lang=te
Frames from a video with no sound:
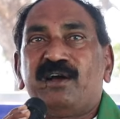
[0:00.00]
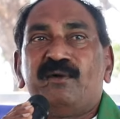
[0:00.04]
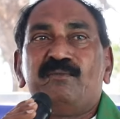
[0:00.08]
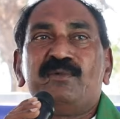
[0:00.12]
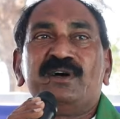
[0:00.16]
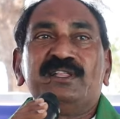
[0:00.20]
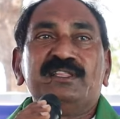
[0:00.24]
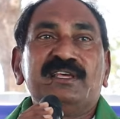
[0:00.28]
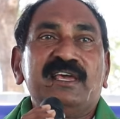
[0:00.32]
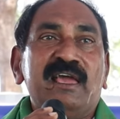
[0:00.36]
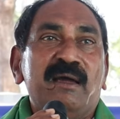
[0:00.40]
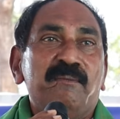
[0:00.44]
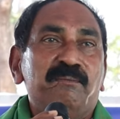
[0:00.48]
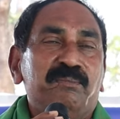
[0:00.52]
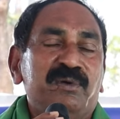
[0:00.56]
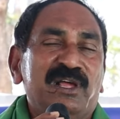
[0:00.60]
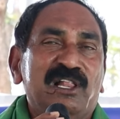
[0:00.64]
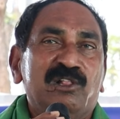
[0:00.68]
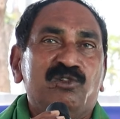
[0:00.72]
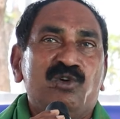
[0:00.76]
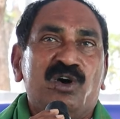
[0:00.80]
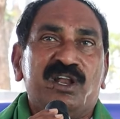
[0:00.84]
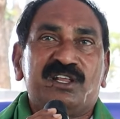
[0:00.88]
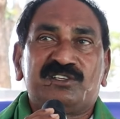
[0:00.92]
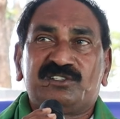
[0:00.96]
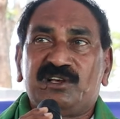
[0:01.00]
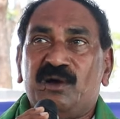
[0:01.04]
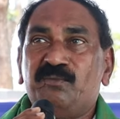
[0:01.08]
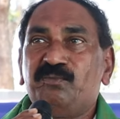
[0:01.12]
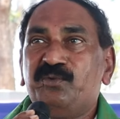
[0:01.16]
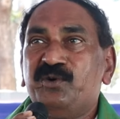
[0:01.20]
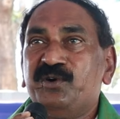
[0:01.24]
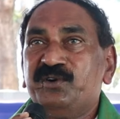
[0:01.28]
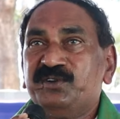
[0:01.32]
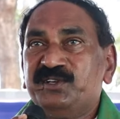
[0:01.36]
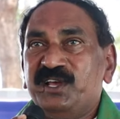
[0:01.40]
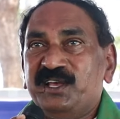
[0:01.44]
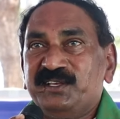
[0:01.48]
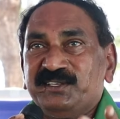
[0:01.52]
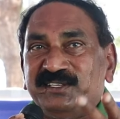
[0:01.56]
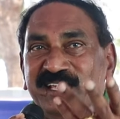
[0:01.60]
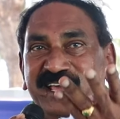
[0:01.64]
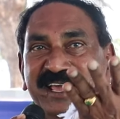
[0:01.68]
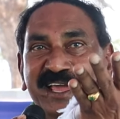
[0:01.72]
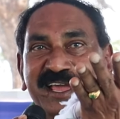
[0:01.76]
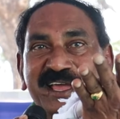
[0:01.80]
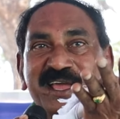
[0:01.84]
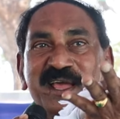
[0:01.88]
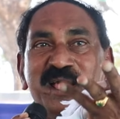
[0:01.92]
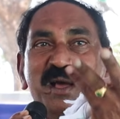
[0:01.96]
ఒక్క మంది ఎంపీల ద్వారా సపోర్ట్
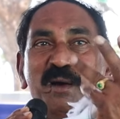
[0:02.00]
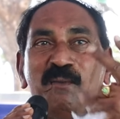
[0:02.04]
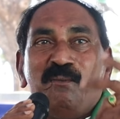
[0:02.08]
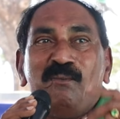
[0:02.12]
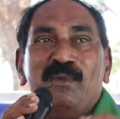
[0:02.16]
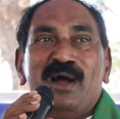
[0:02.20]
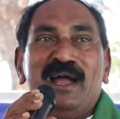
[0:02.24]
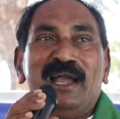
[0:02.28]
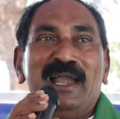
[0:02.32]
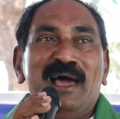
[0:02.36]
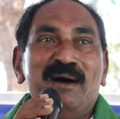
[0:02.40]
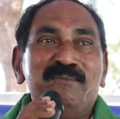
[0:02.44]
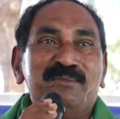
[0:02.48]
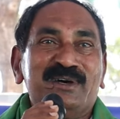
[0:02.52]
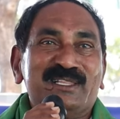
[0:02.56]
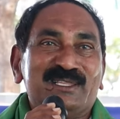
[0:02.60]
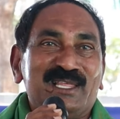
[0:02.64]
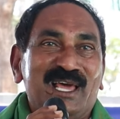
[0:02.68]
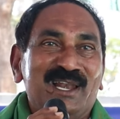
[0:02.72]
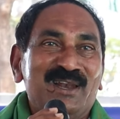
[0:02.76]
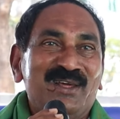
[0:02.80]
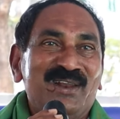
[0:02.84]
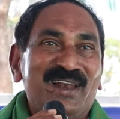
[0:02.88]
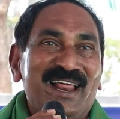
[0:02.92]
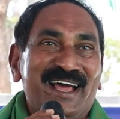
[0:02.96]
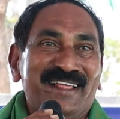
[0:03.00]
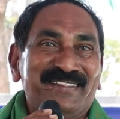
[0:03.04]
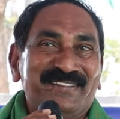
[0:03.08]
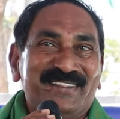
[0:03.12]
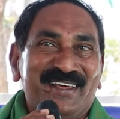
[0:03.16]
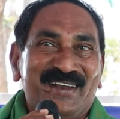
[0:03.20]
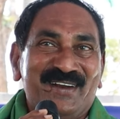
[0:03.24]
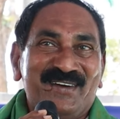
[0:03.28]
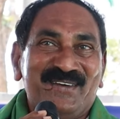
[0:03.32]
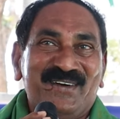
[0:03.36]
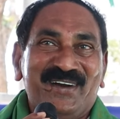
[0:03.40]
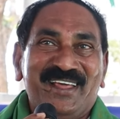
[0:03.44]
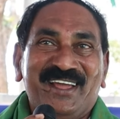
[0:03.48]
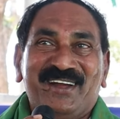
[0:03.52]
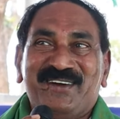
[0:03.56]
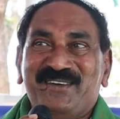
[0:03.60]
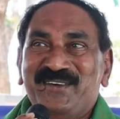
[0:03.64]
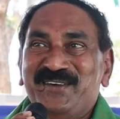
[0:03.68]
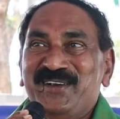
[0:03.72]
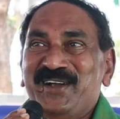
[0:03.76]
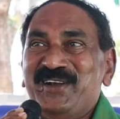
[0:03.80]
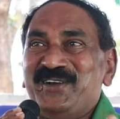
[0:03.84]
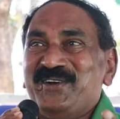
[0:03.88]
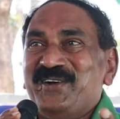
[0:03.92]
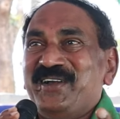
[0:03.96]
చేసి మహిళామ తల్లులు అందరూ కూడా ఇక్కడ
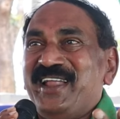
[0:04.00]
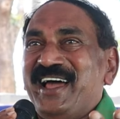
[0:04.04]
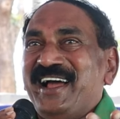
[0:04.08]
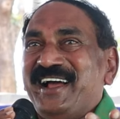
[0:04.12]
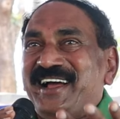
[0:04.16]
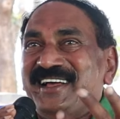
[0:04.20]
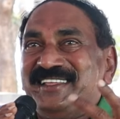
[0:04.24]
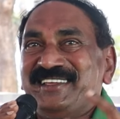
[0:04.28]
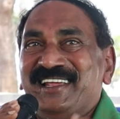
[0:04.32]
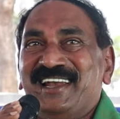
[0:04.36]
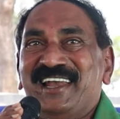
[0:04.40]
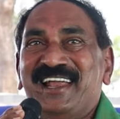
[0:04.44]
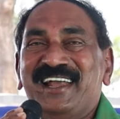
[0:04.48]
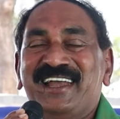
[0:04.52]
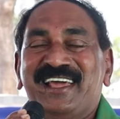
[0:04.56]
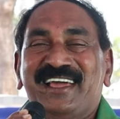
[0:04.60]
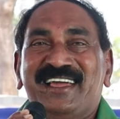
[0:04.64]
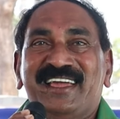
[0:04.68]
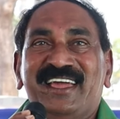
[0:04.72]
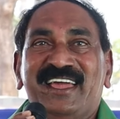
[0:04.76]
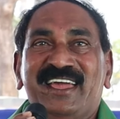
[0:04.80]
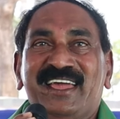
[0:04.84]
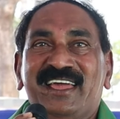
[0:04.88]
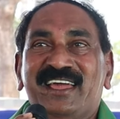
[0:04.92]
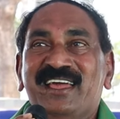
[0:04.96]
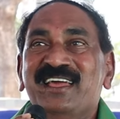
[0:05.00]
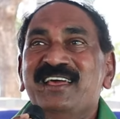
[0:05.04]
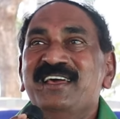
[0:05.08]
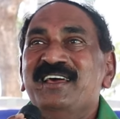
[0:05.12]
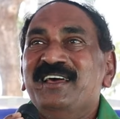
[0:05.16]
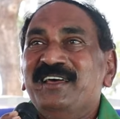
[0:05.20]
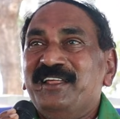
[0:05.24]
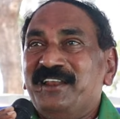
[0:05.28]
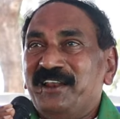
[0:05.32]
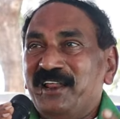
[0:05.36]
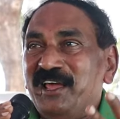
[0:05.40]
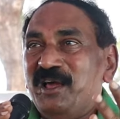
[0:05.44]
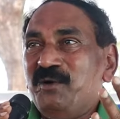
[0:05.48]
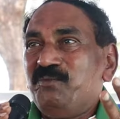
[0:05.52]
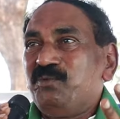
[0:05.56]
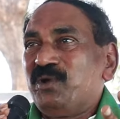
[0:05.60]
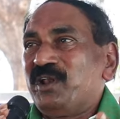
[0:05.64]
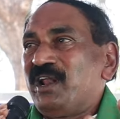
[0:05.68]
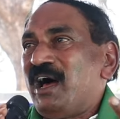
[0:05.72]
ఉండేటువంటి అక్క జిల్లీలకి రేపు